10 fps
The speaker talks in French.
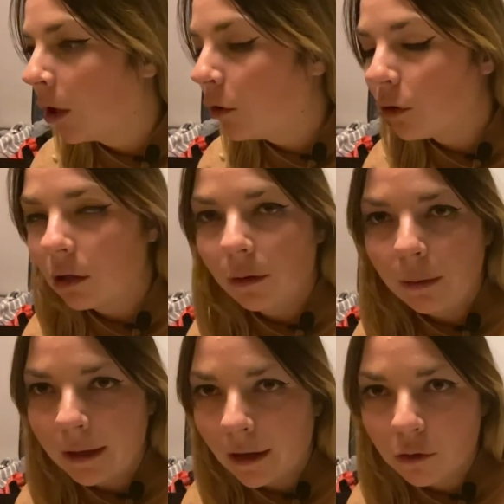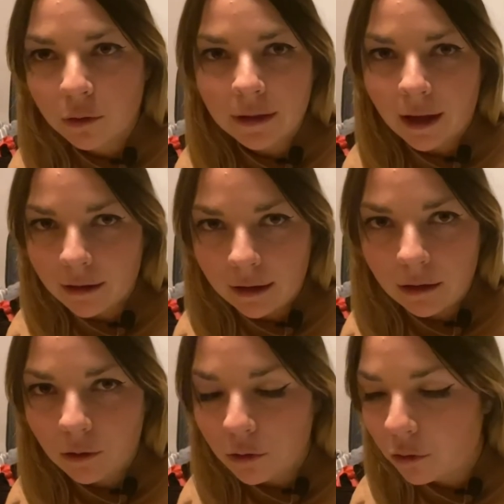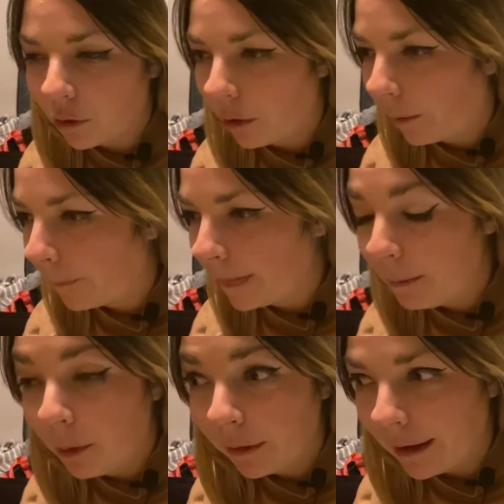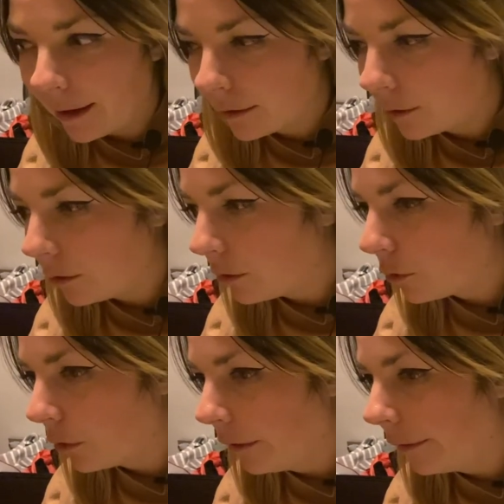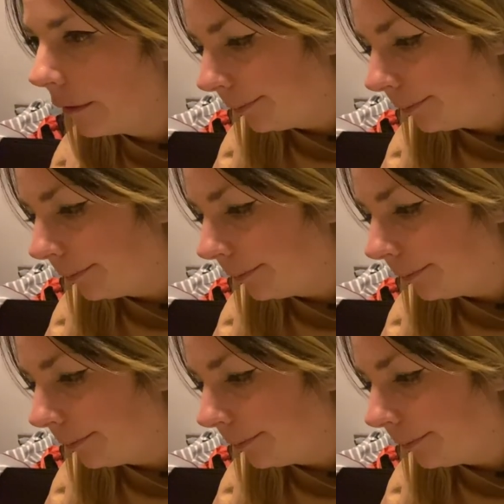sur des webinaires, sur des articles, sur euh, des podcasts, sur